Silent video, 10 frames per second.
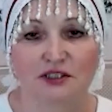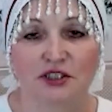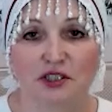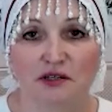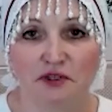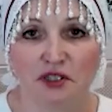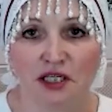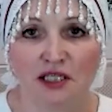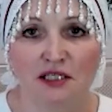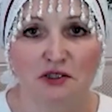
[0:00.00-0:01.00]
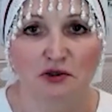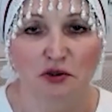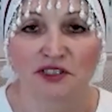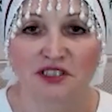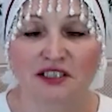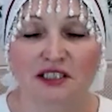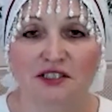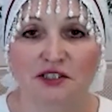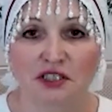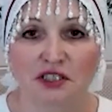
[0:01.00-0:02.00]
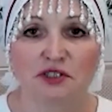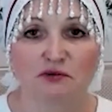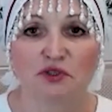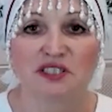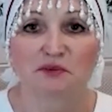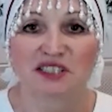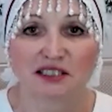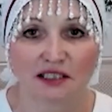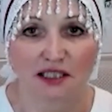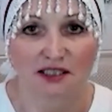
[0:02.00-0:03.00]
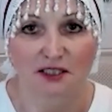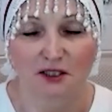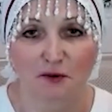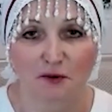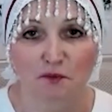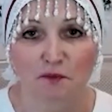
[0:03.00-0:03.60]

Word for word: человека, то есть диагностировать его самостоятельно?